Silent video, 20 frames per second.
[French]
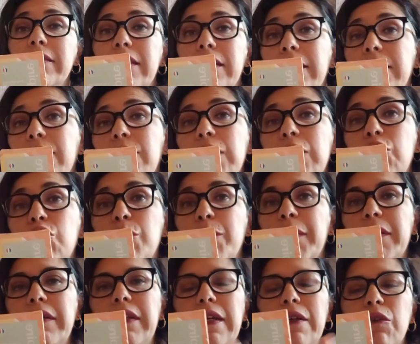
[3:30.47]
Ça évite de
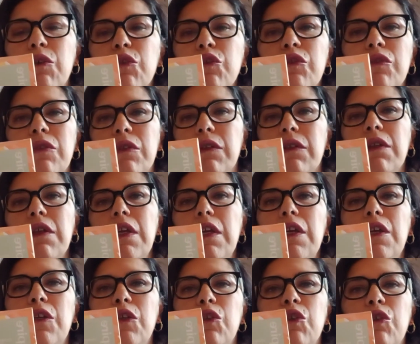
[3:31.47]
prendre la grosse,
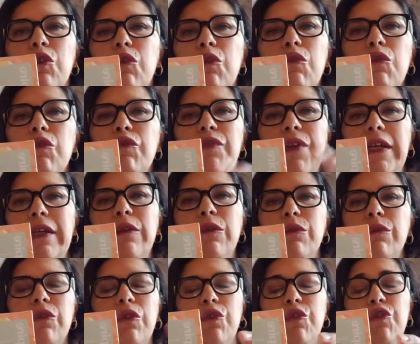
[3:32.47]
le gros
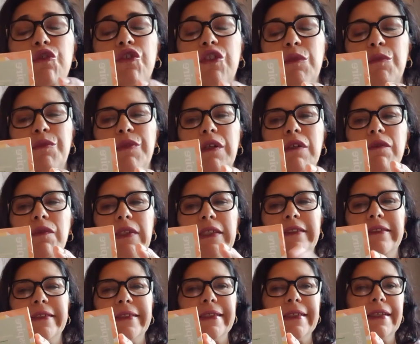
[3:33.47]
flacon de shampoing, on va
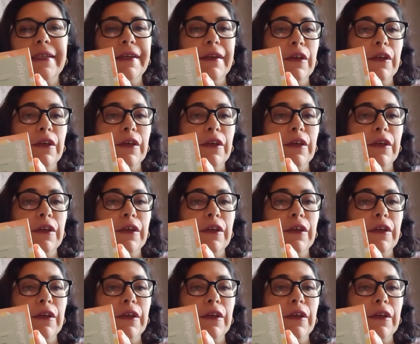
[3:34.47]
dire.